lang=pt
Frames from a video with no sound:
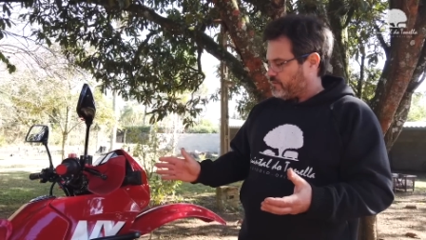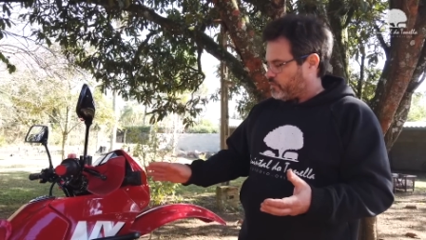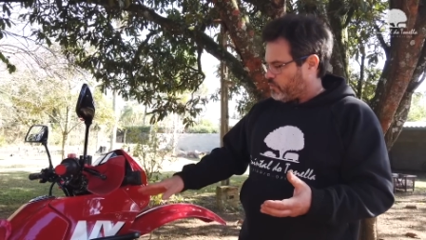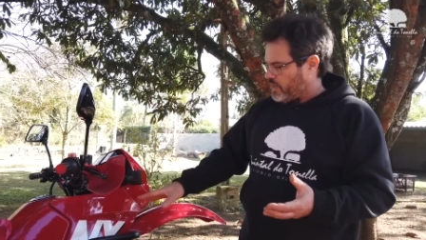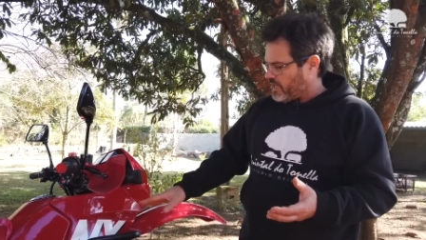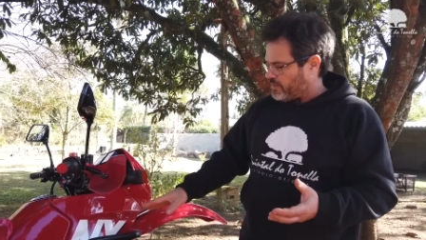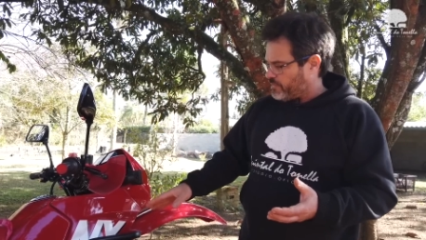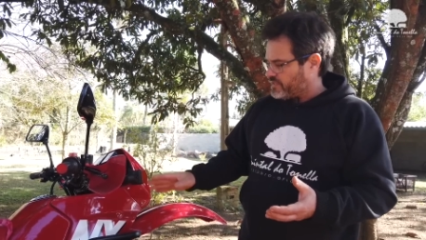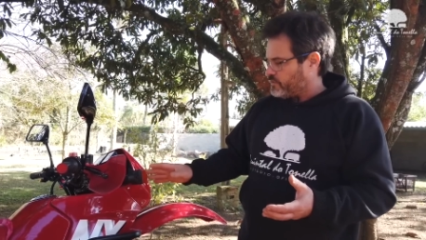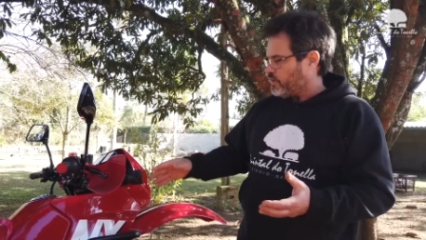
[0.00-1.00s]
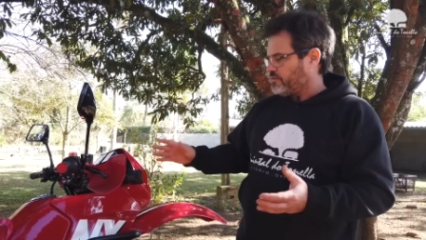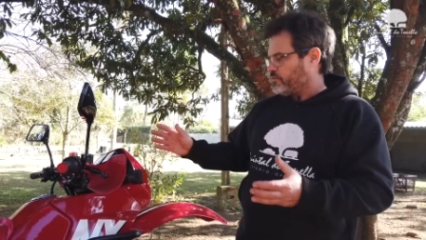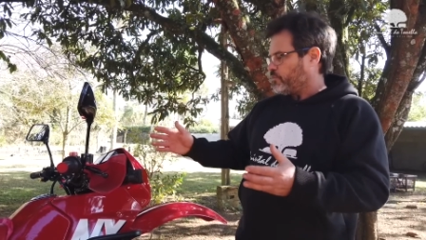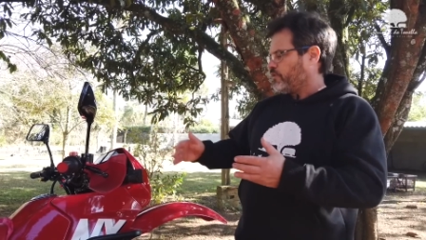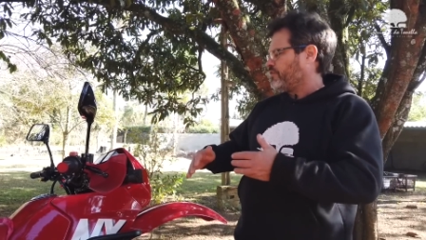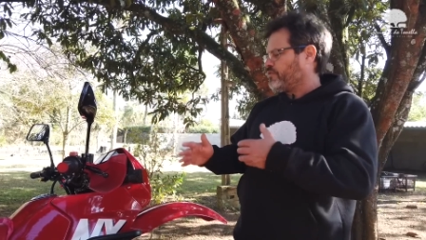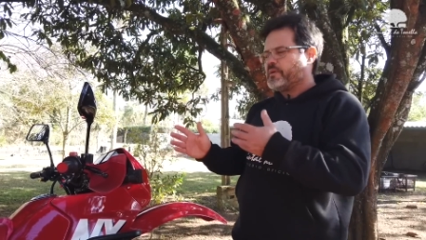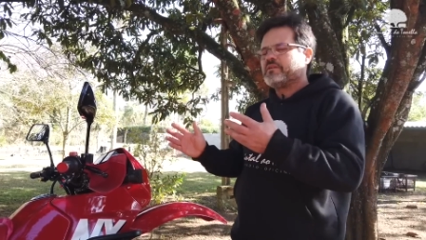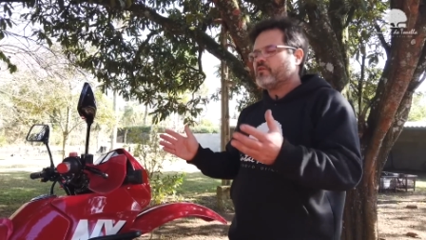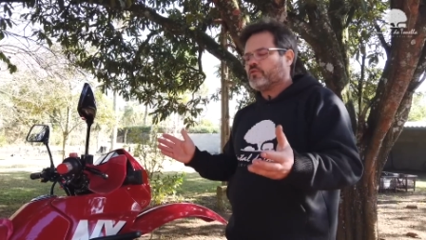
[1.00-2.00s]
com ela em particular
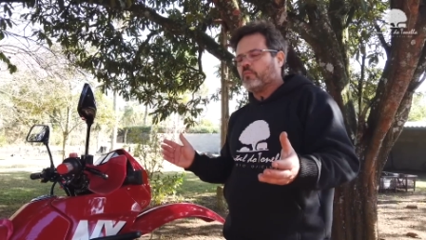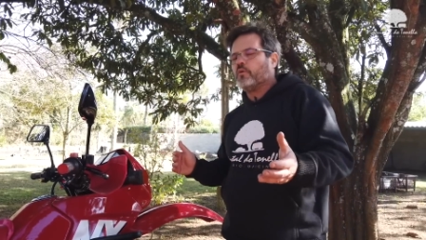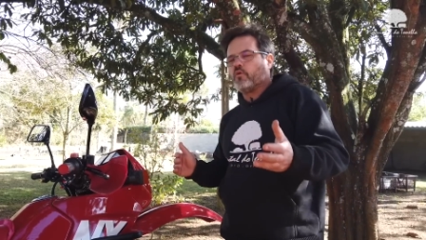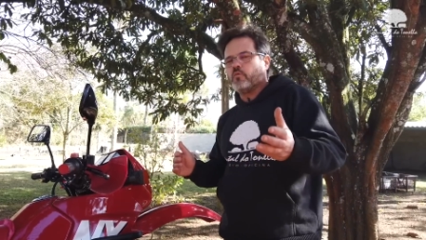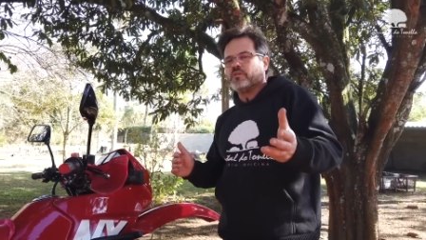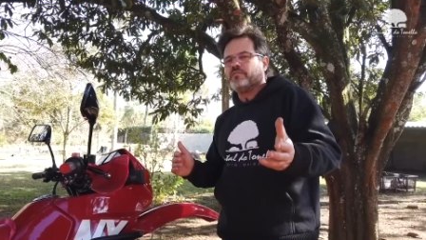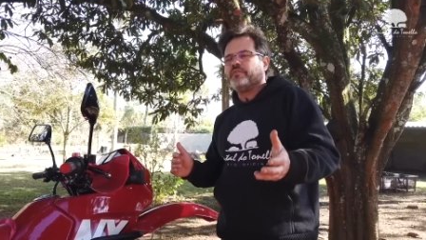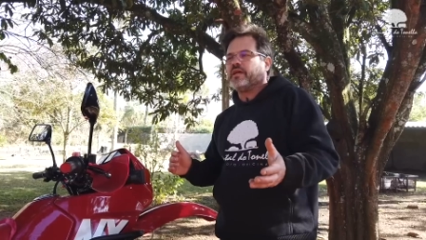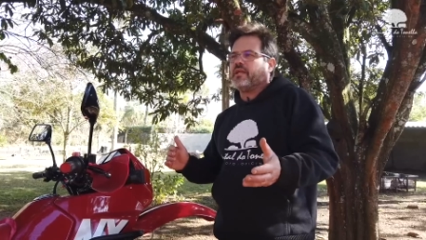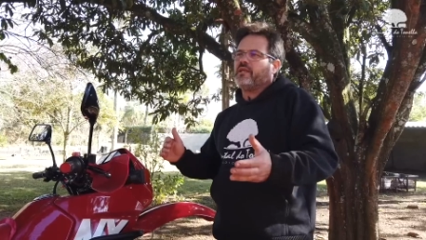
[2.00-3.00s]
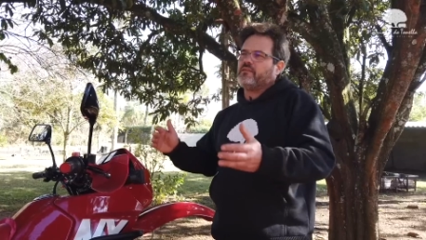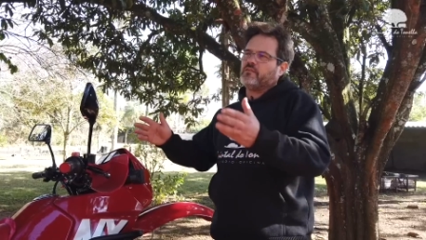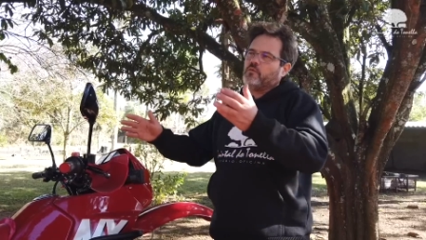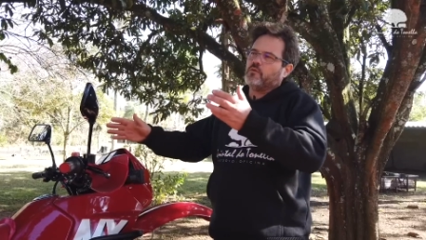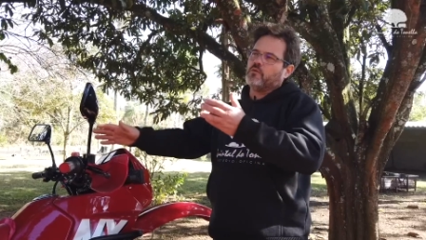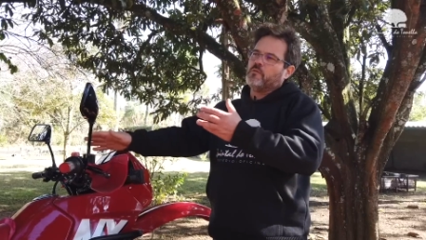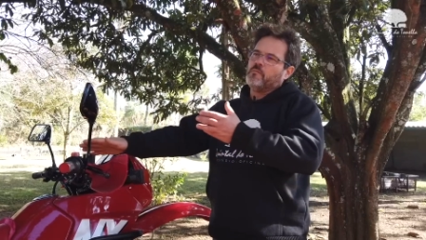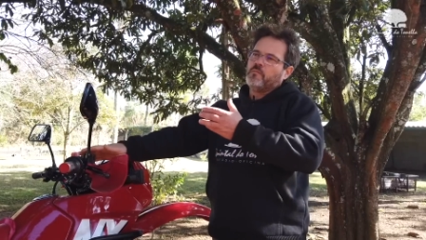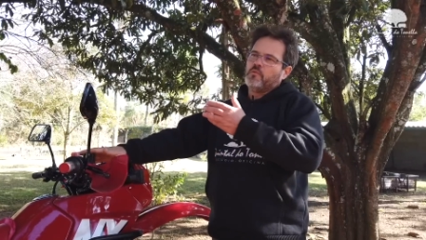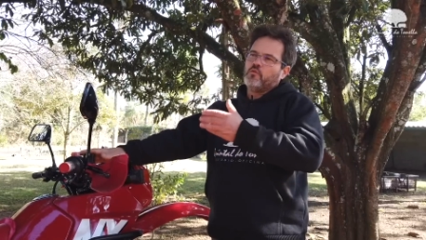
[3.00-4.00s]
provavelmente vão ser um pouco diferentes do,
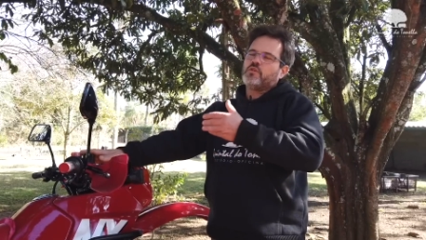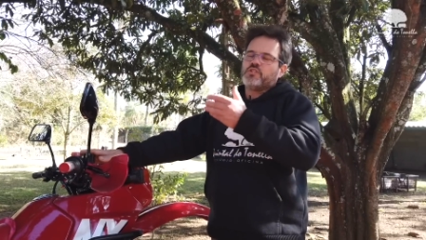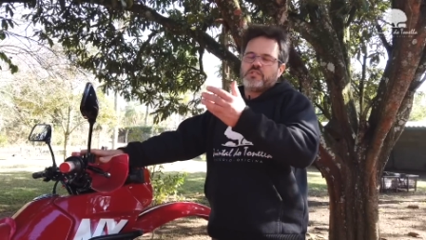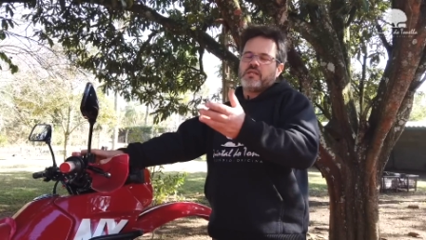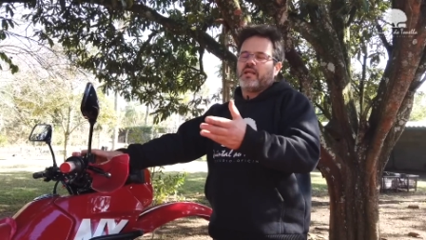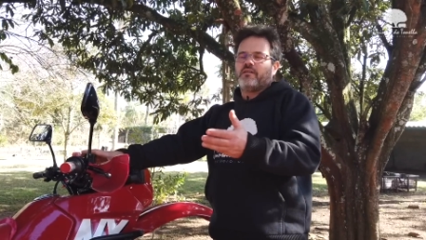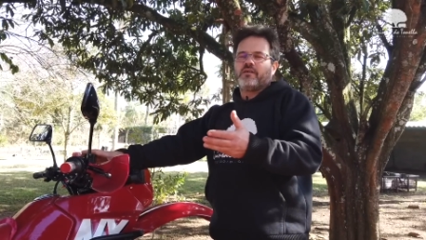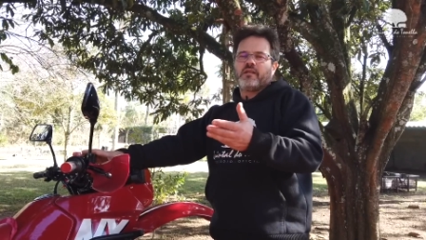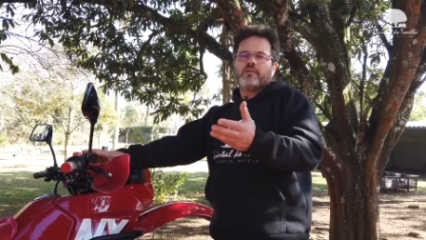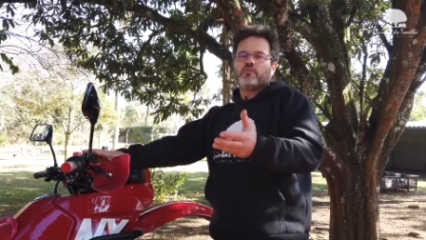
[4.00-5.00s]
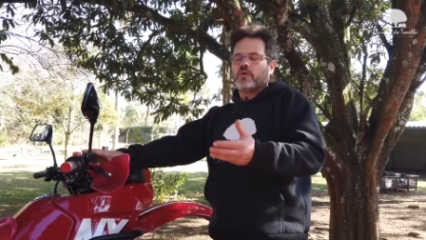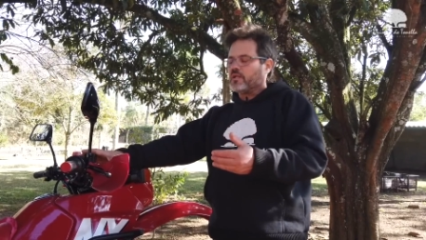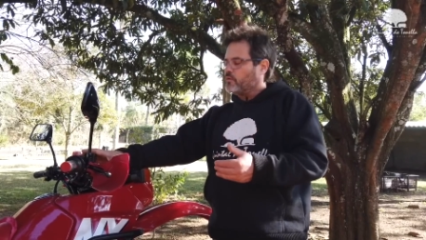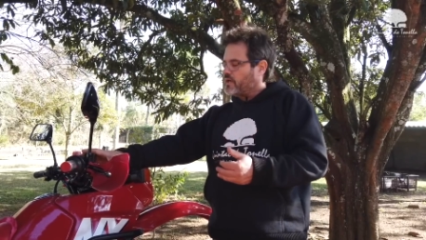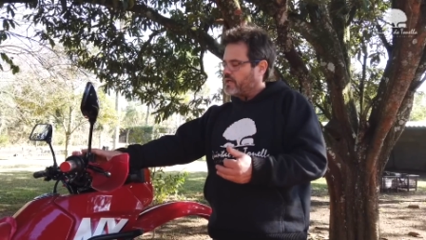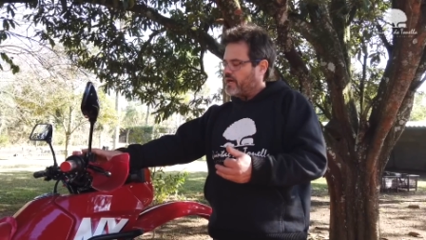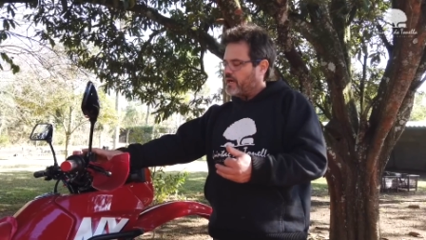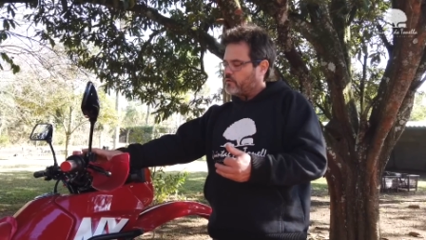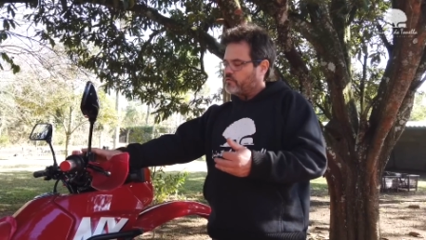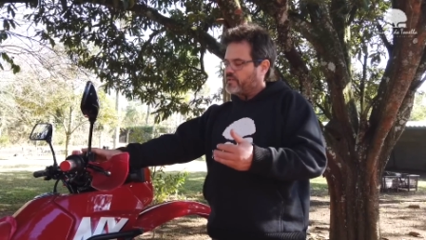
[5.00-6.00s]
dos que a gente grava relacionado a
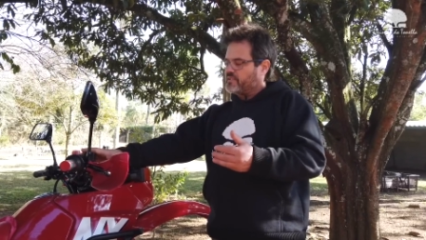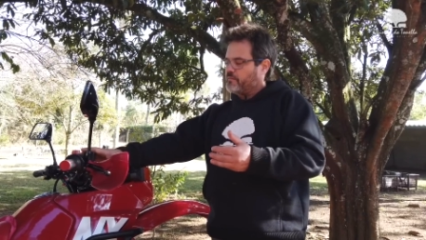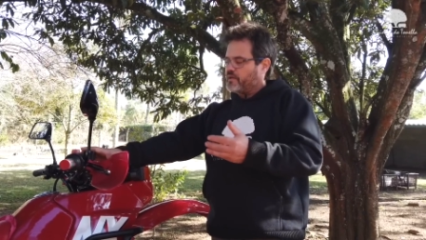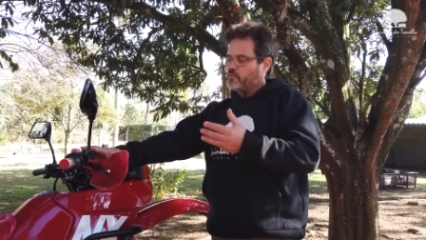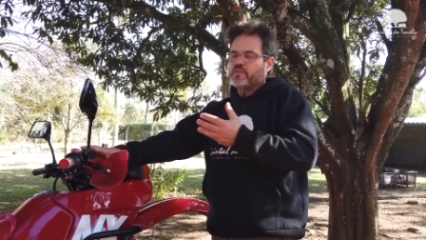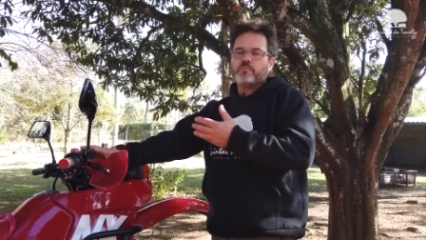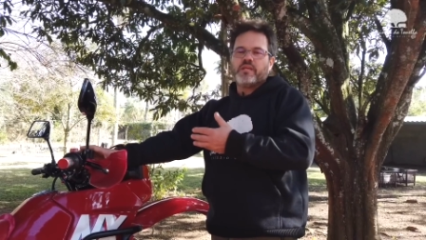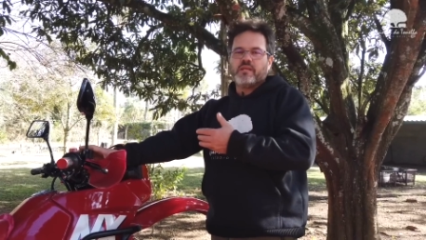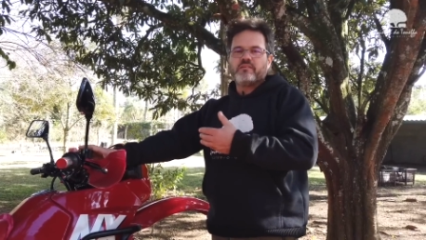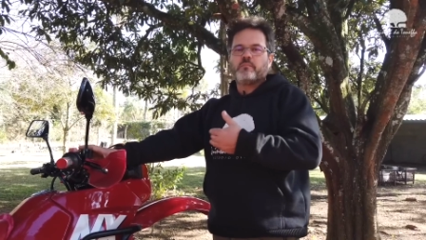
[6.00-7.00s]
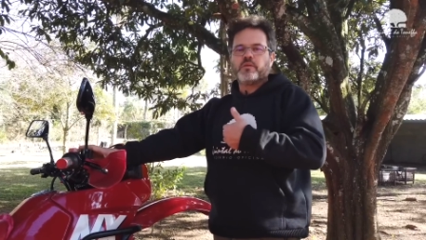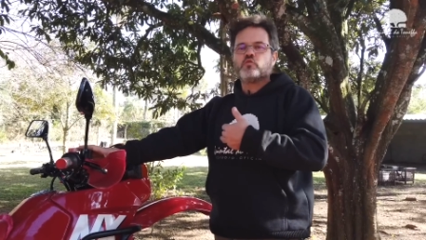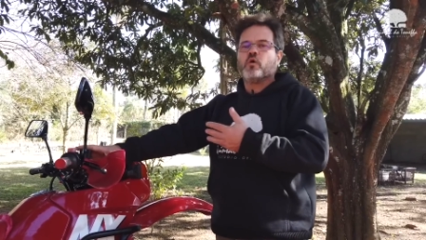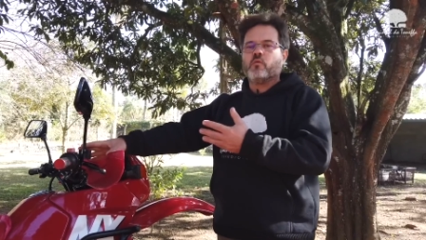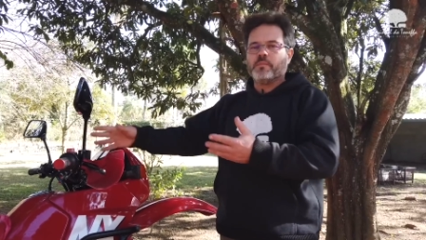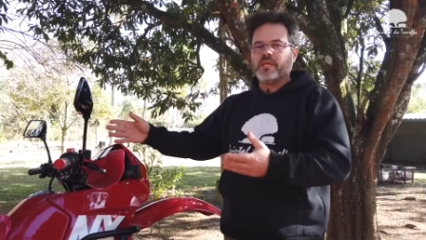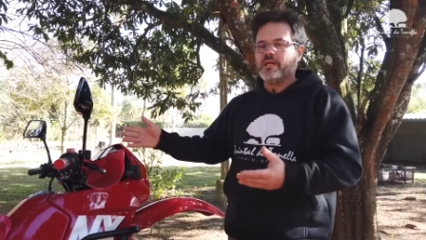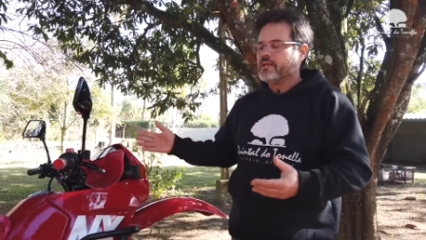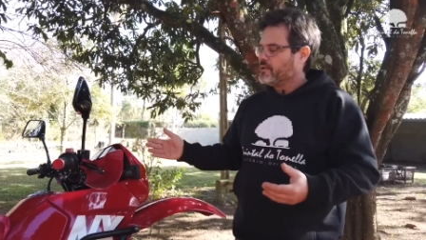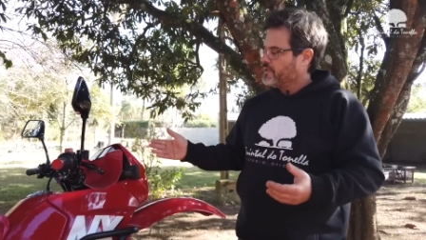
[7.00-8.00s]
carros, vai ser mais uma experiência pessoal
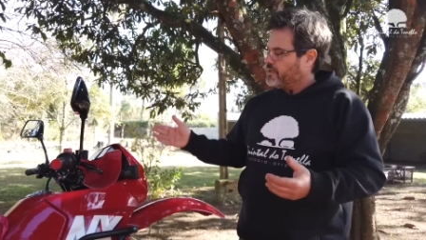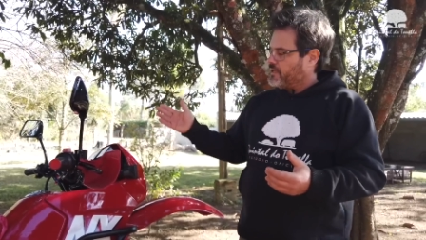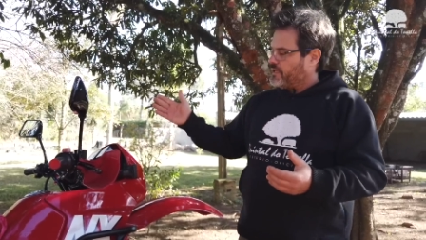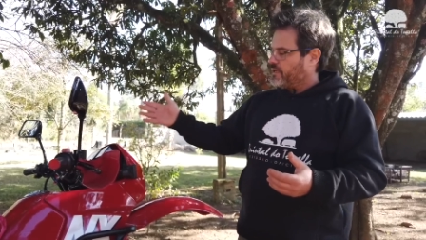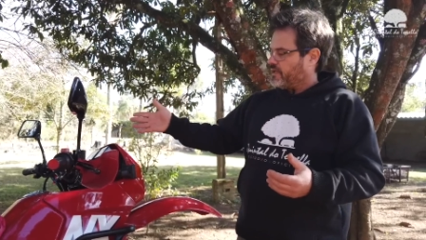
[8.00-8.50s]
minha em